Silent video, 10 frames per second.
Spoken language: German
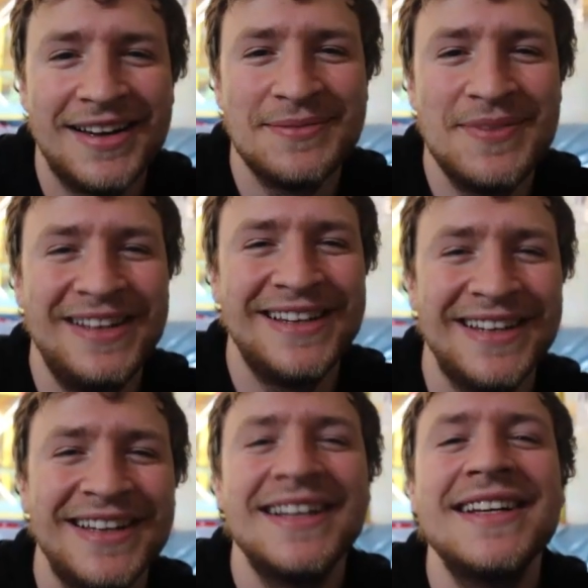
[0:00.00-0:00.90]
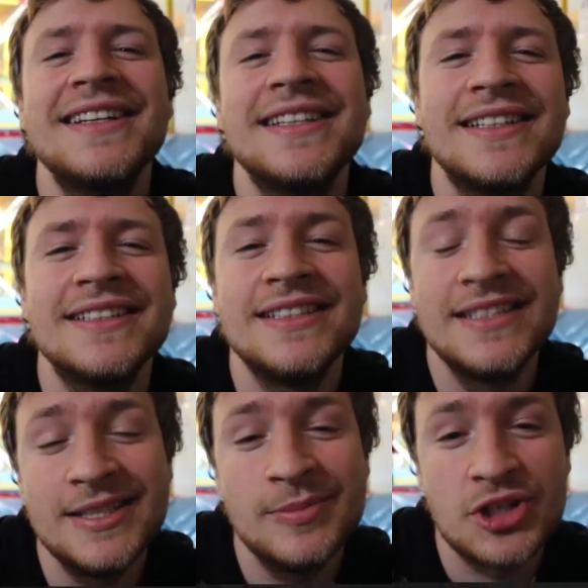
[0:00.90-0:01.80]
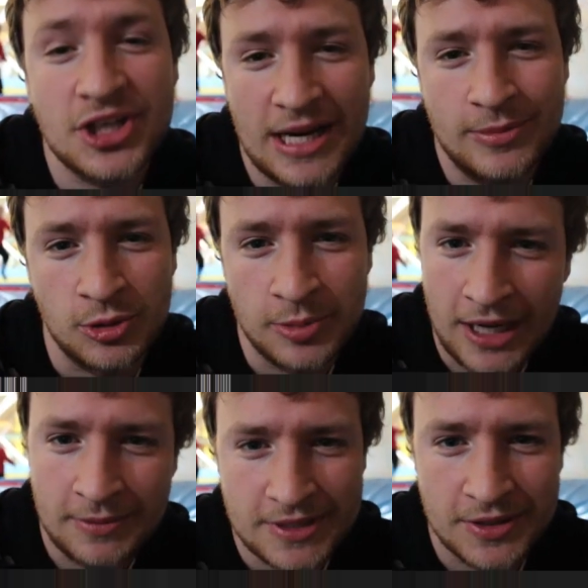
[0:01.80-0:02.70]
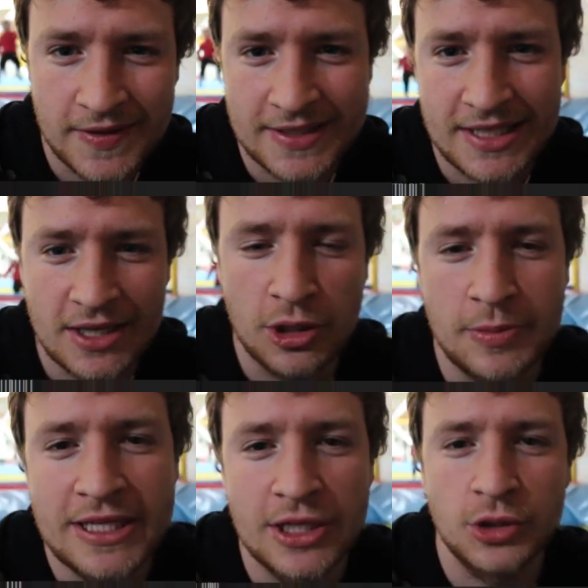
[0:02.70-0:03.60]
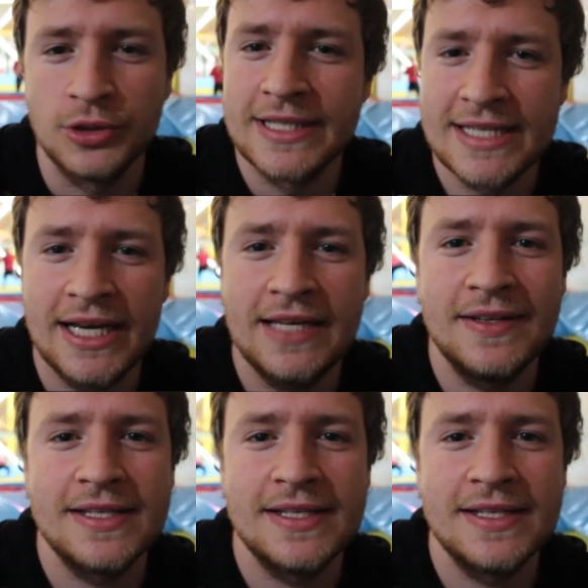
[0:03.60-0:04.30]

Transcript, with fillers: ähm, äh, in die Beschreibung packen, beziehungsweise hier auch im Hintergrund zeigen.